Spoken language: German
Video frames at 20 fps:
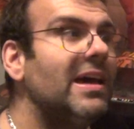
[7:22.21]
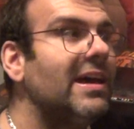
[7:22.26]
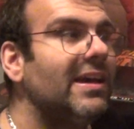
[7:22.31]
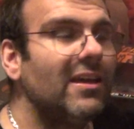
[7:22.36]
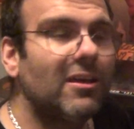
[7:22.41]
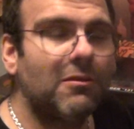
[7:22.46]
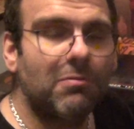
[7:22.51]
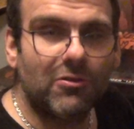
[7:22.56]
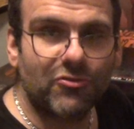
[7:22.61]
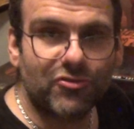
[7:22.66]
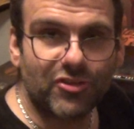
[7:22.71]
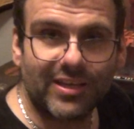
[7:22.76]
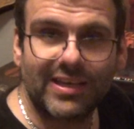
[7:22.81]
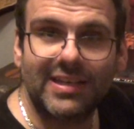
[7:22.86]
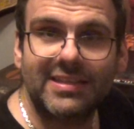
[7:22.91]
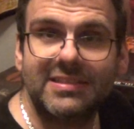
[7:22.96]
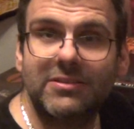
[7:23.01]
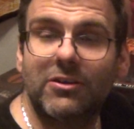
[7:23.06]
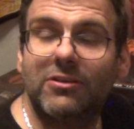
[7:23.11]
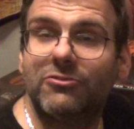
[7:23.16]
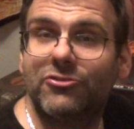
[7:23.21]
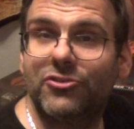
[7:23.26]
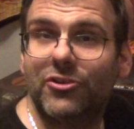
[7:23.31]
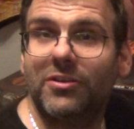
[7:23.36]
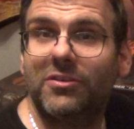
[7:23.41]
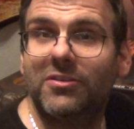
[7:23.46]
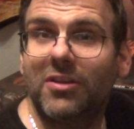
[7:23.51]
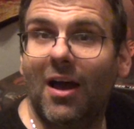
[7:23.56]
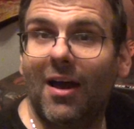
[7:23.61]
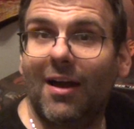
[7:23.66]
Ich wünsche euch jetzt noch einen
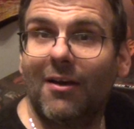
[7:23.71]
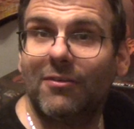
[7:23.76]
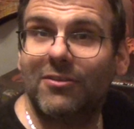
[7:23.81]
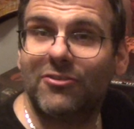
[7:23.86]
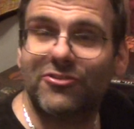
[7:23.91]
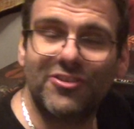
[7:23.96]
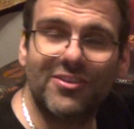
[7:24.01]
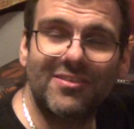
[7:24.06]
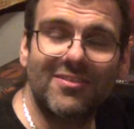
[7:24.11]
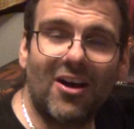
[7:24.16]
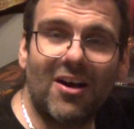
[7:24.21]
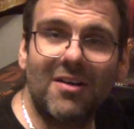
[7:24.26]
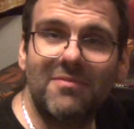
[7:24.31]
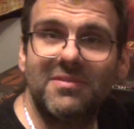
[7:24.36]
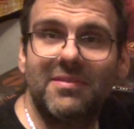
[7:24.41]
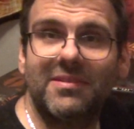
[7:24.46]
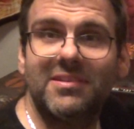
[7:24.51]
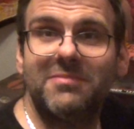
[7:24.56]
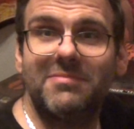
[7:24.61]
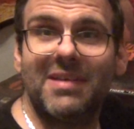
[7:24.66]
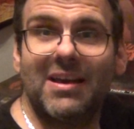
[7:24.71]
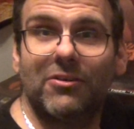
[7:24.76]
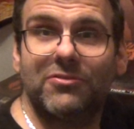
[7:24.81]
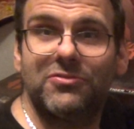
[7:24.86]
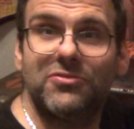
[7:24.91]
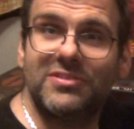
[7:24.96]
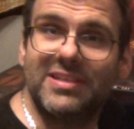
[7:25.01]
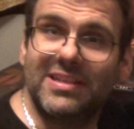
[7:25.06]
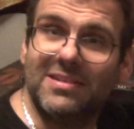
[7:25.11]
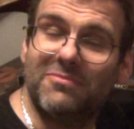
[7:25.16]
schönen Tag oder schönen Abend, wann immer ihr auch
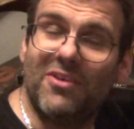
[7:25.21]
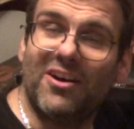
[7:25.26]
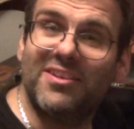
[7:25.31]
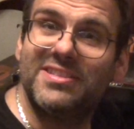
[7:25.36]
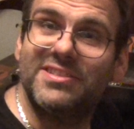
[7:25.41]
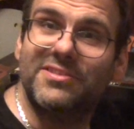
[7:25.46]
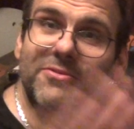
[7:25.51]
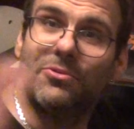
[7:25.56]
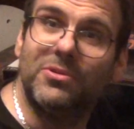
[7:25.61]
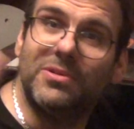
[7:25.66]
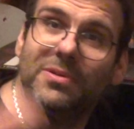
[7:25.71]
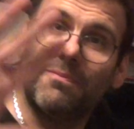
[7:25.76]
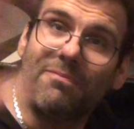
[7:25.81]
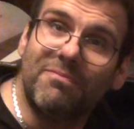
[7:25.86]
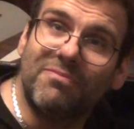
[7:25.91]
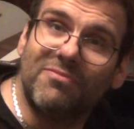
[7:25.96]
zuseht. Macht es gut.